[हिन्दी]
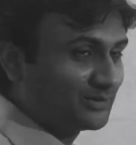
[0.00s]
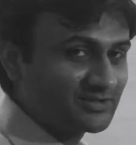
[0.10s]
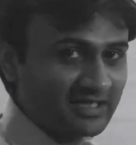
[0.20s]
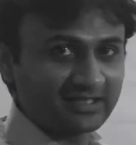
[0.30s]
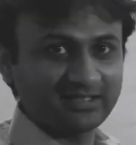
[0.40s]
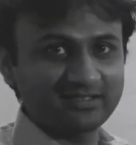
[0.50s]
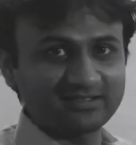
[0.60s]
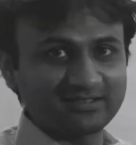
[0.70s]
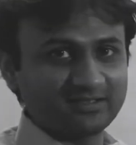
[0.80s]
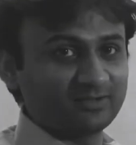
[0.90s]
हो जाएंगे
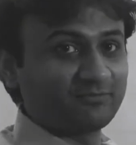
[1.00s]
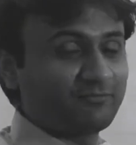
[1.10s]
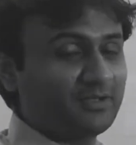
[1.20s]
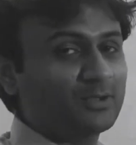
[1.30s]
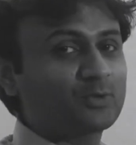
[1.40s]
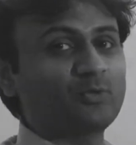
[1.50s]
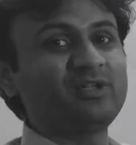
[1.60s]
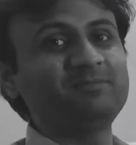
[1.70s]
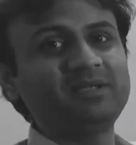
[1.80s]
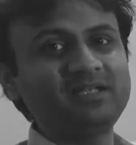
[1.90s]
फिर
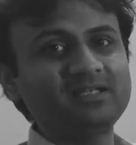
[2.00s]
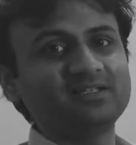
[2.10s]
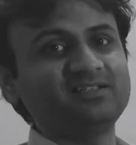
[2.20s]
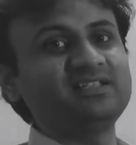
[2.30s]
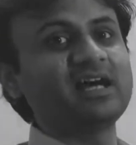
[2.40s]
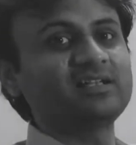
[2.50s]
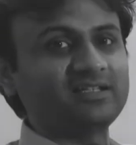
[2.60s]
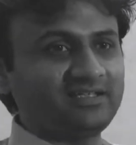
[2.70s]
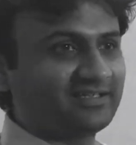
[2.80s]
कोई भी ना नहीं